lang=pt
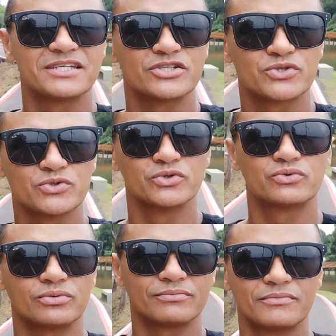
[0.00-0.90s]
ser surdo,
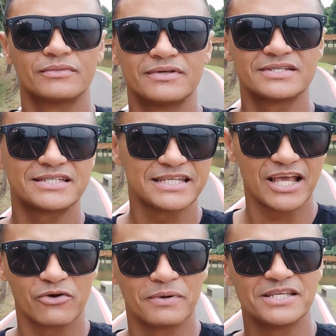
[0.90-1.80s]

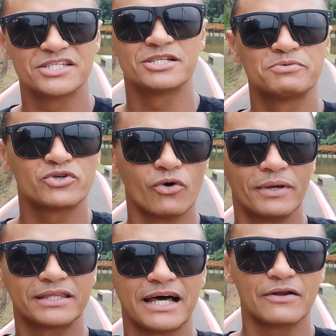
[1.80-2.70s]
cego para esse tipo de
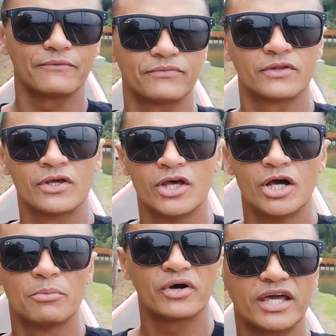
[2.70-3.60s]
comentário.
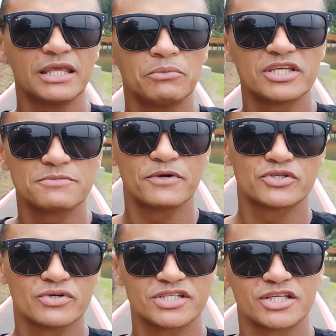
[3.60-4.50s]
Porque tem muitas
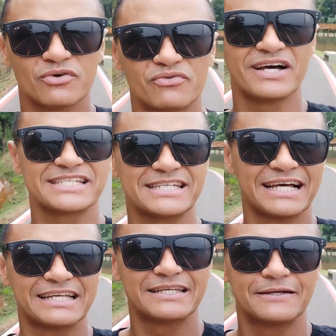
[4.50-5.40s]
pessoas que não fazem
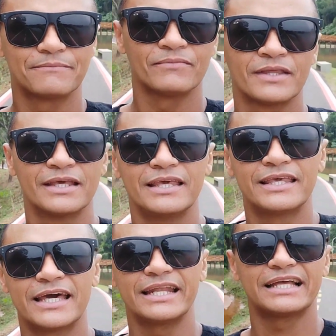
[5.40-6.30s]
nada e
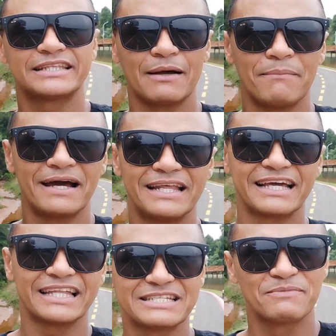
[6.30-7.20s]
querem atrapalhar
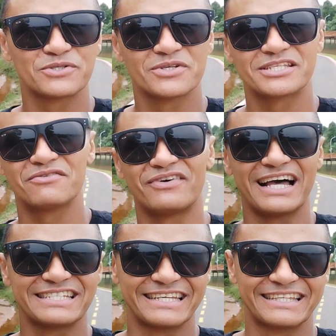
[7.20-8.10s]
aquelas pessoas que
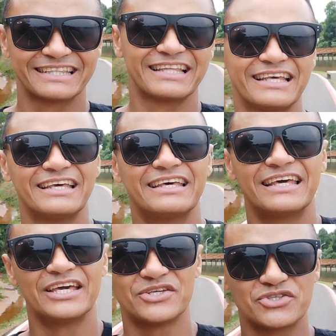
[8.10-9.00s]
fazem.
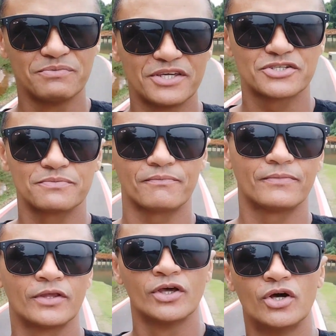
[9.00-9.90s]
É isso mesmo.
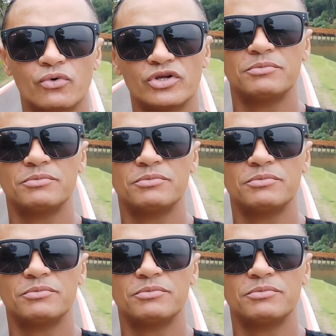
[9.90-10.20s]
O